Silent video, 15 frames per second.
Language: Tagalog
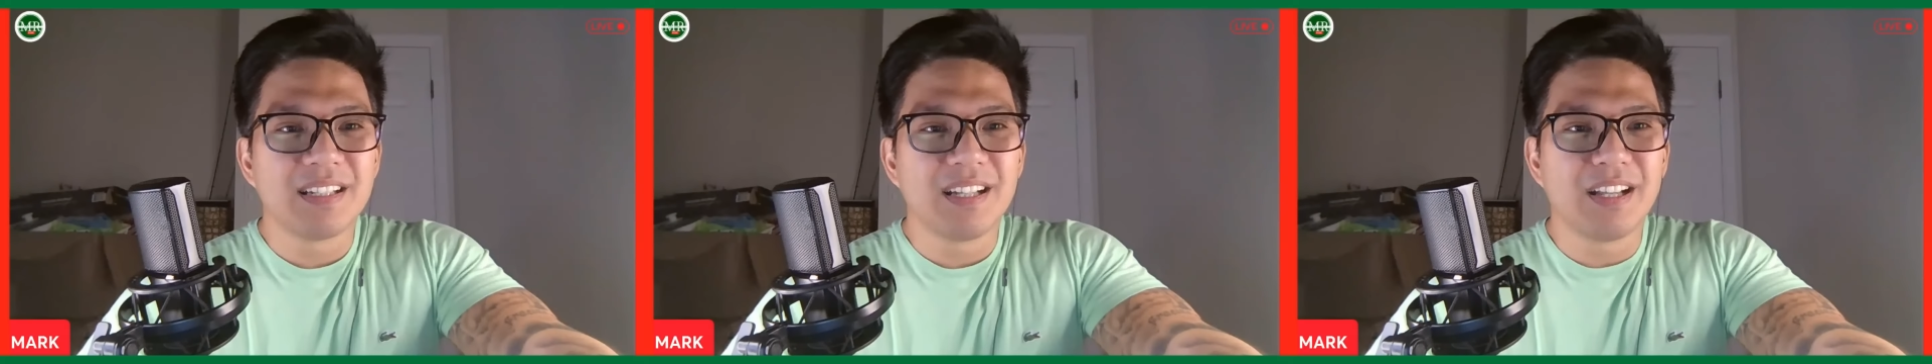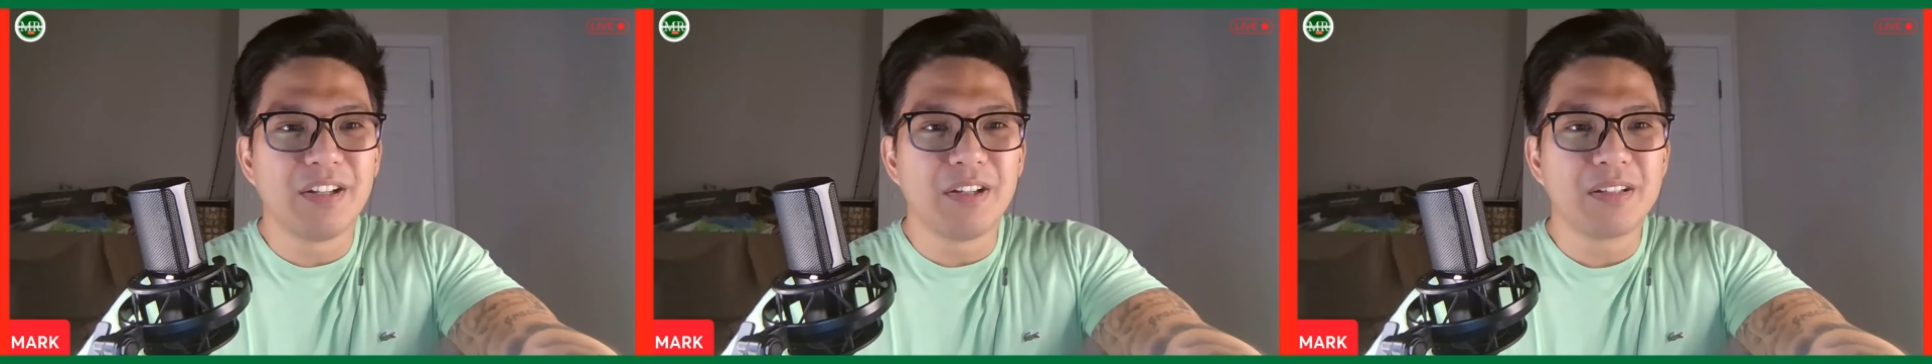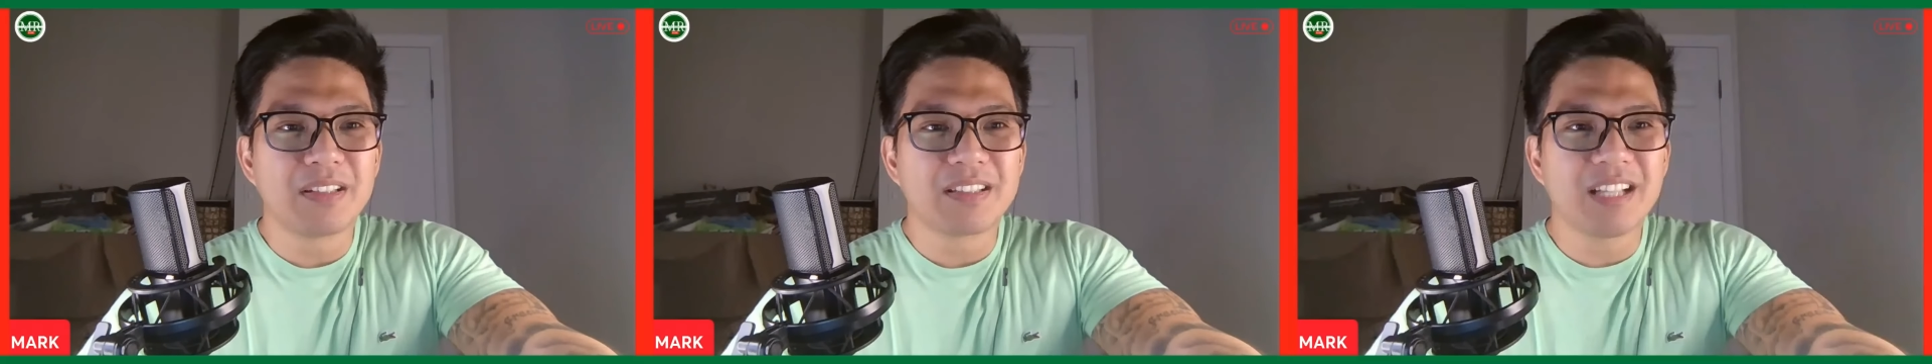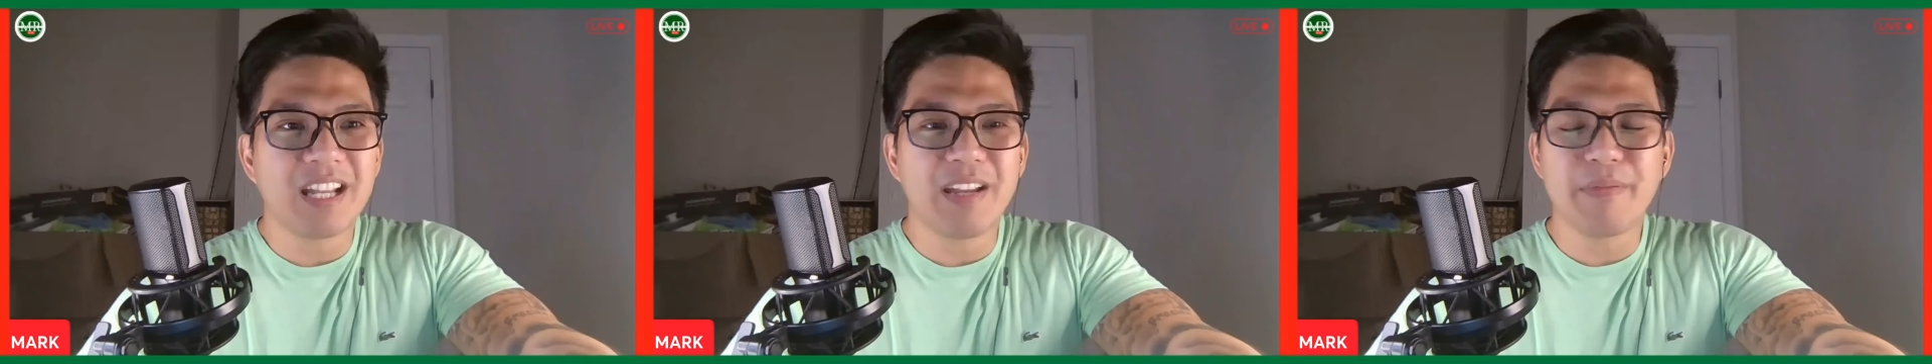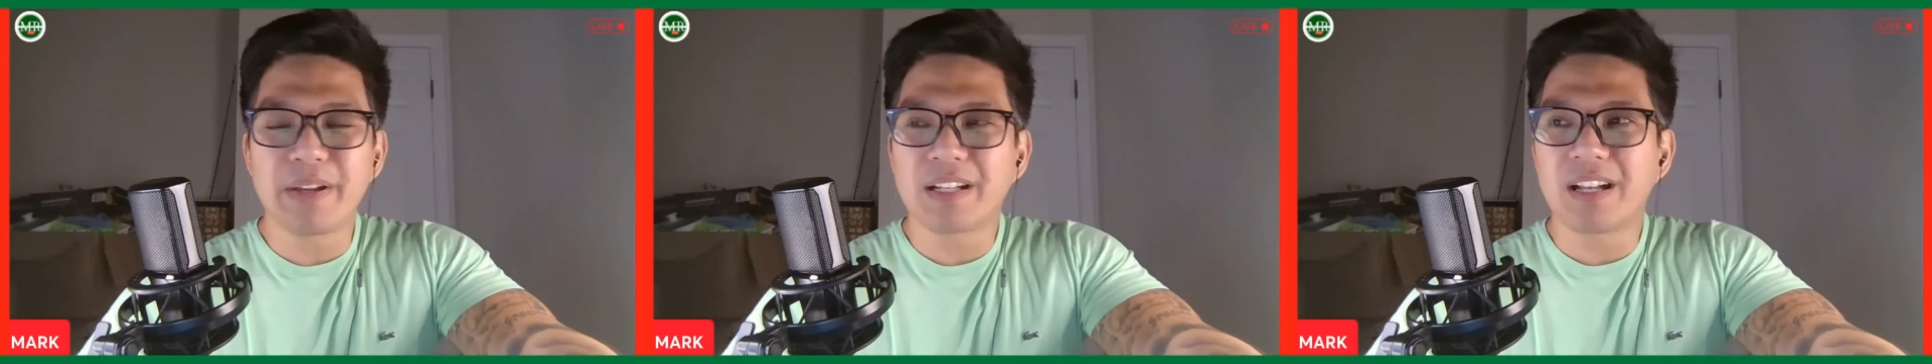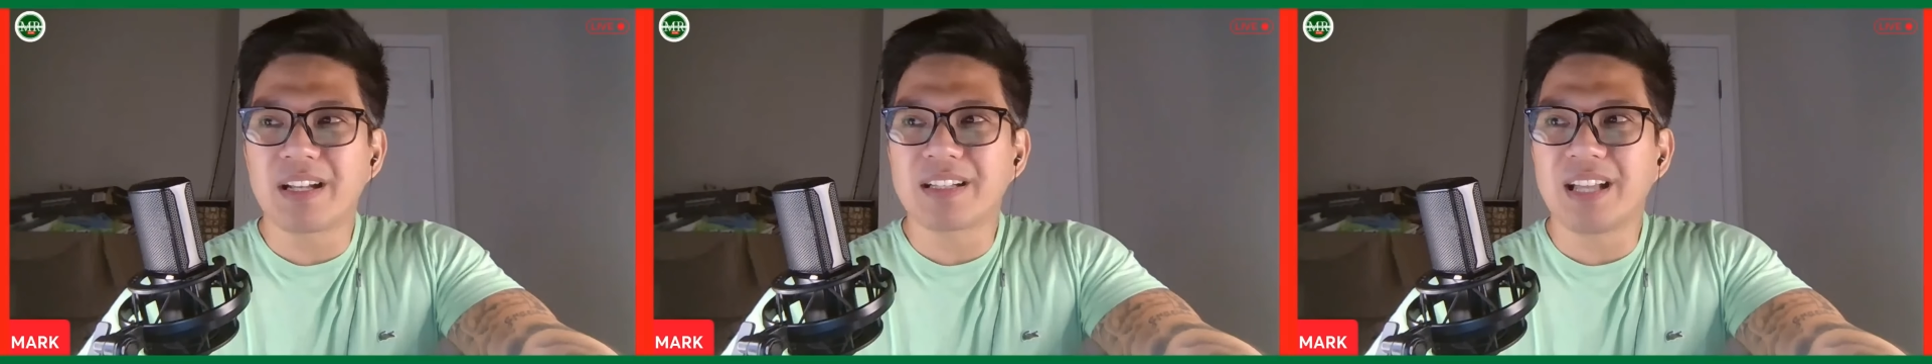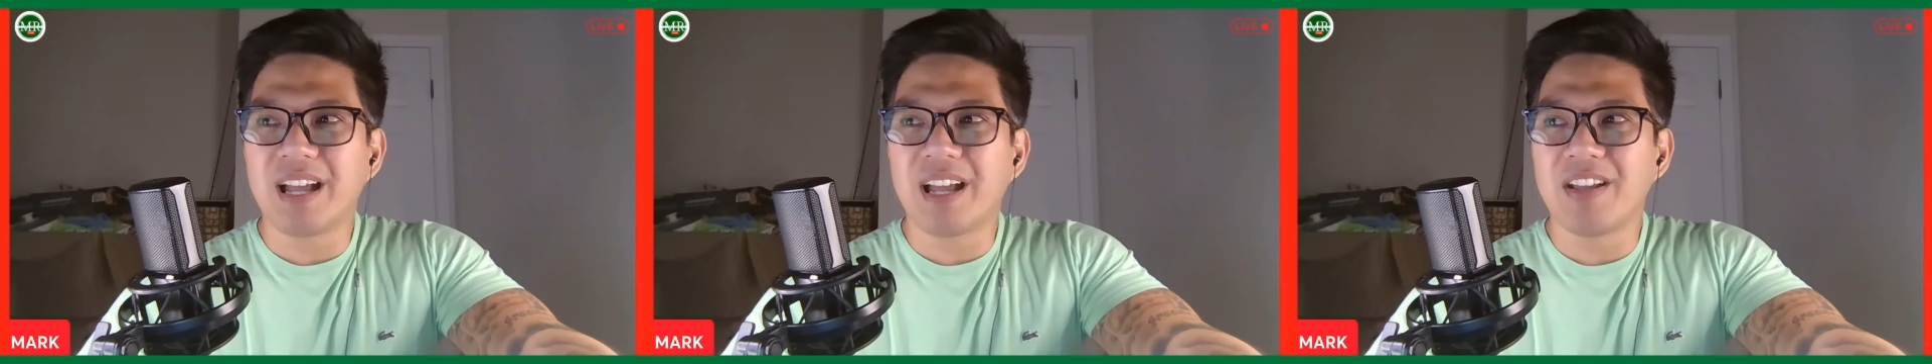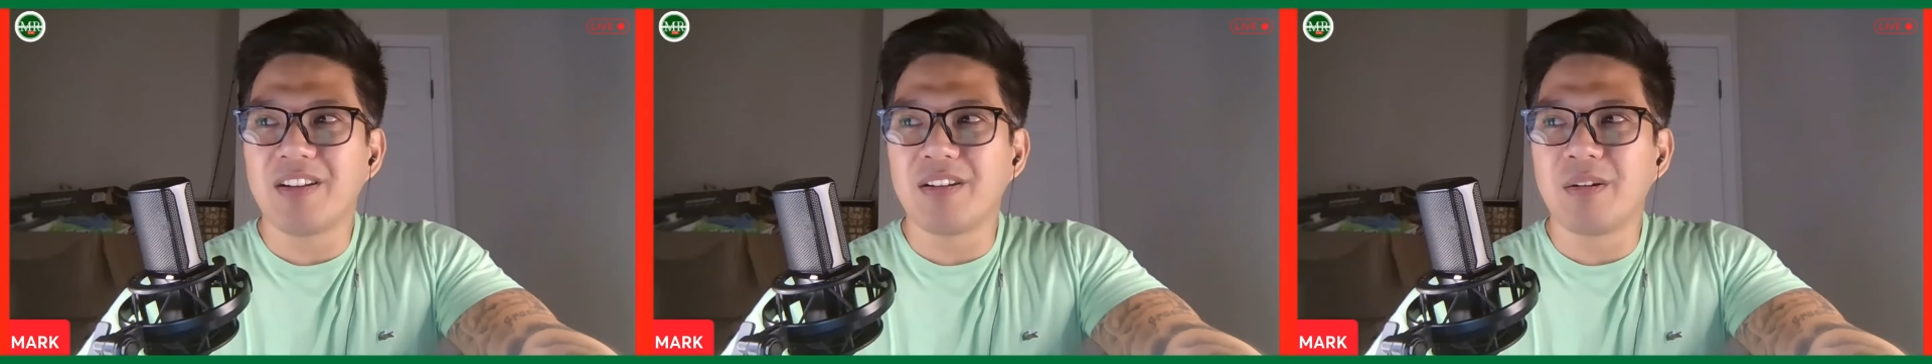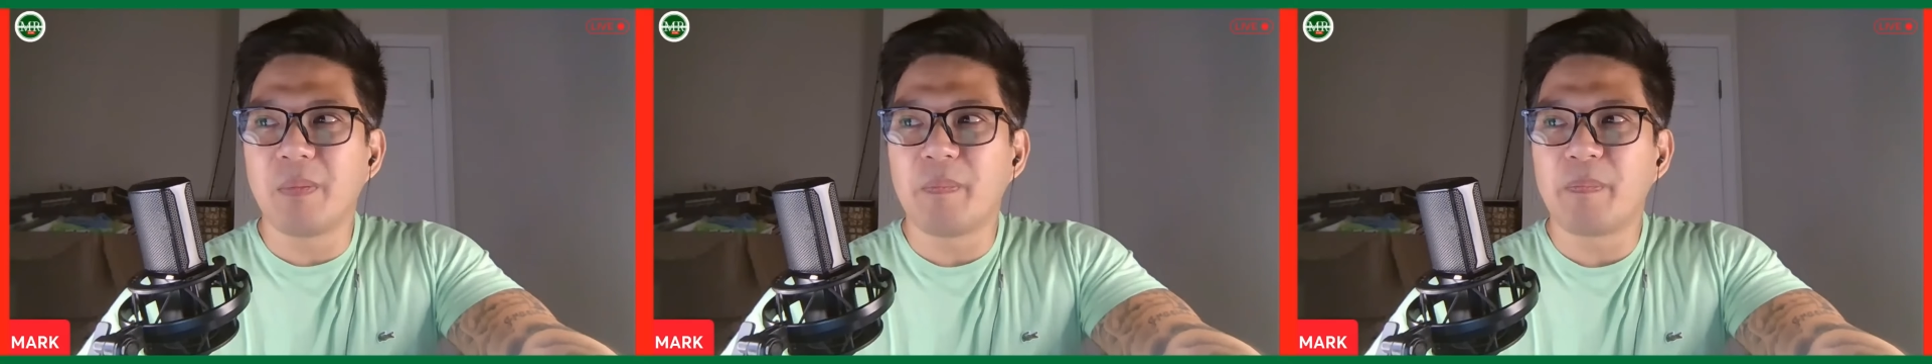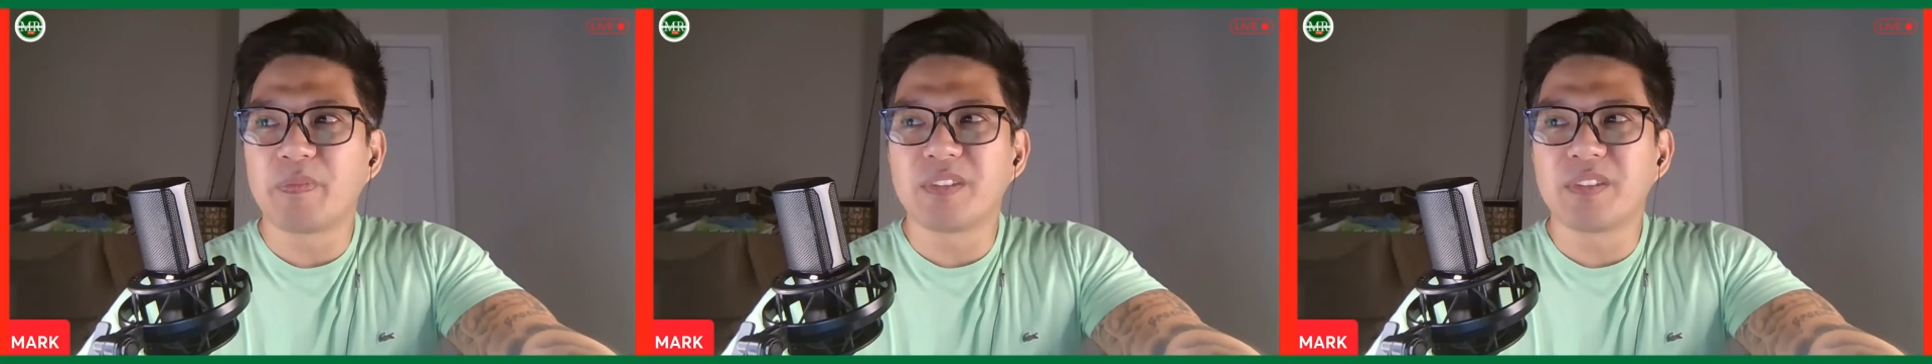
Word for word: Ano? Tahimik lang tayo.